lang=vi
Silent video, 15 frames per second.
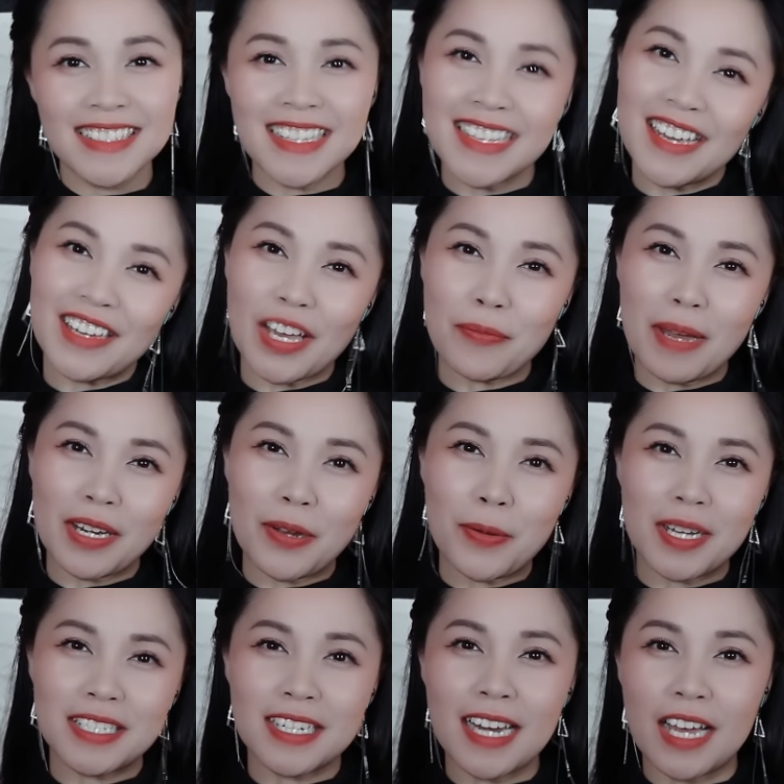Xin chào các bạn đã
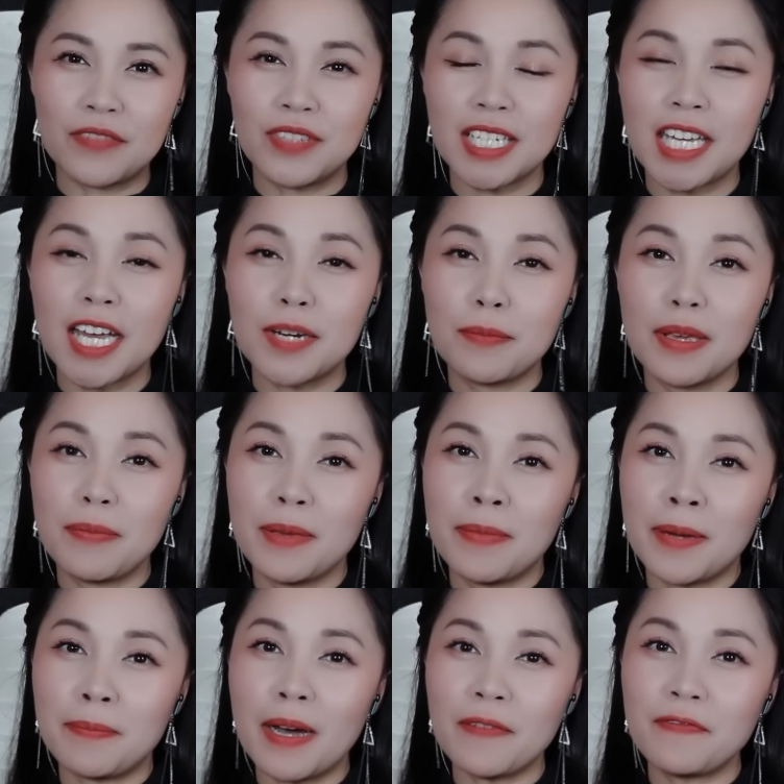quay trở lại với kênh Bibi
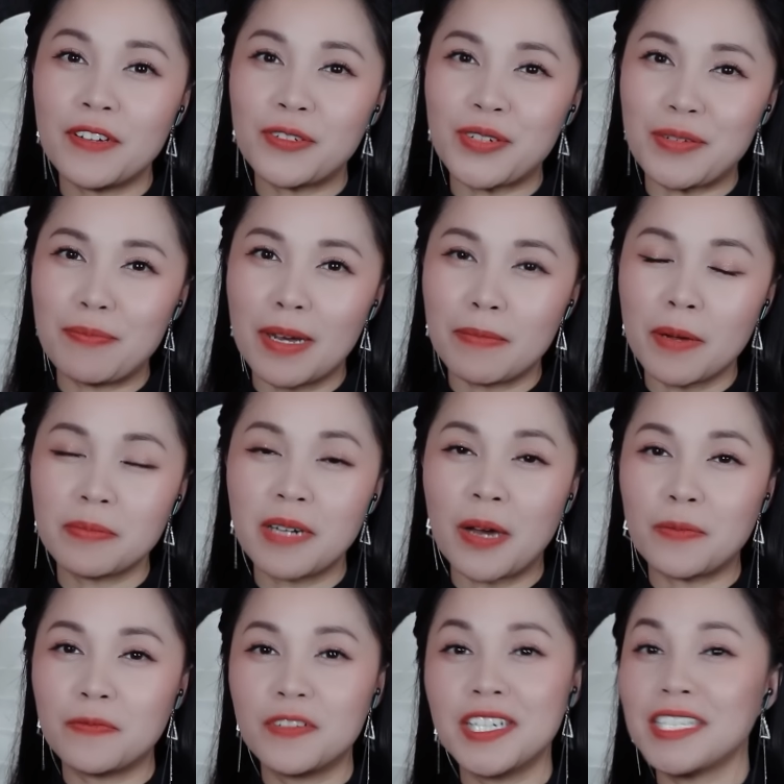Bắp Bắp và truyện ma bắp
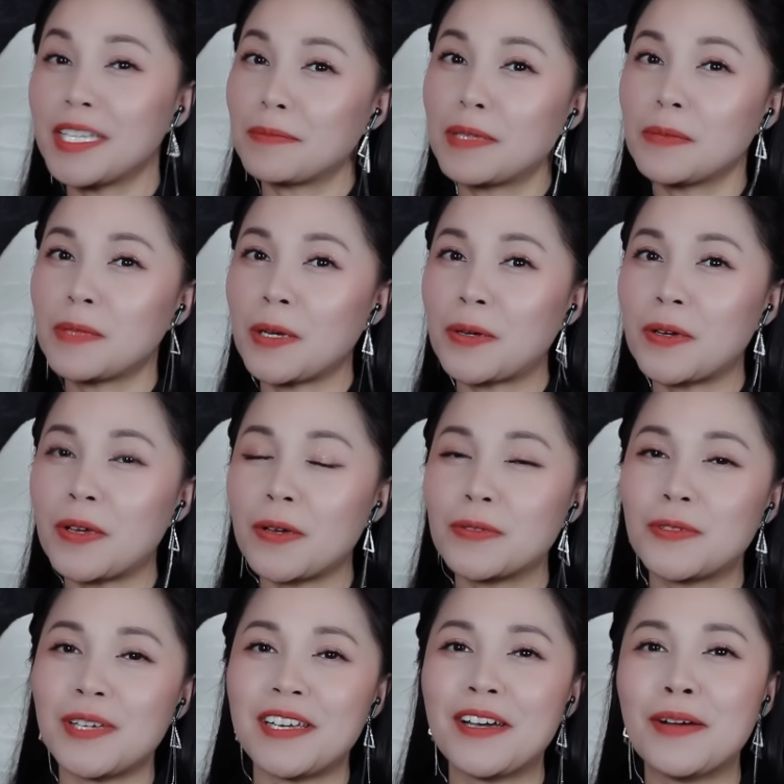đọc với tập tiếp theo của câu
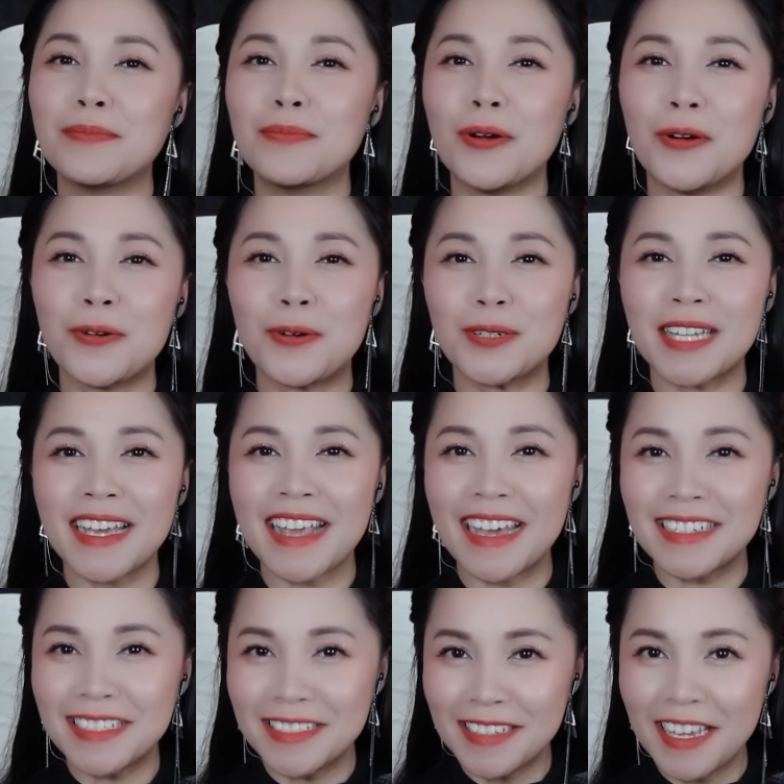chuyện hầm mộ của tác giả
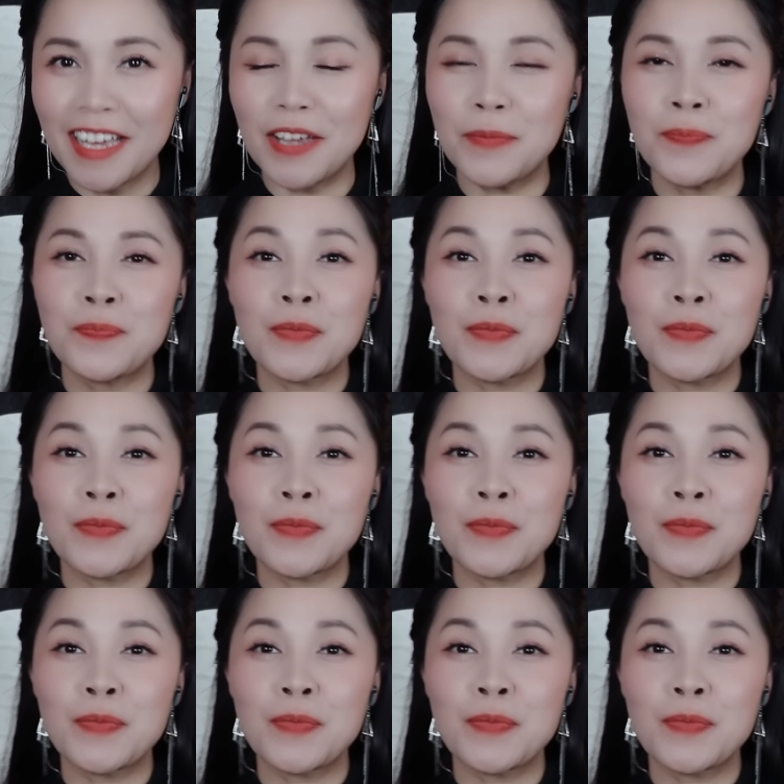Trường Lê.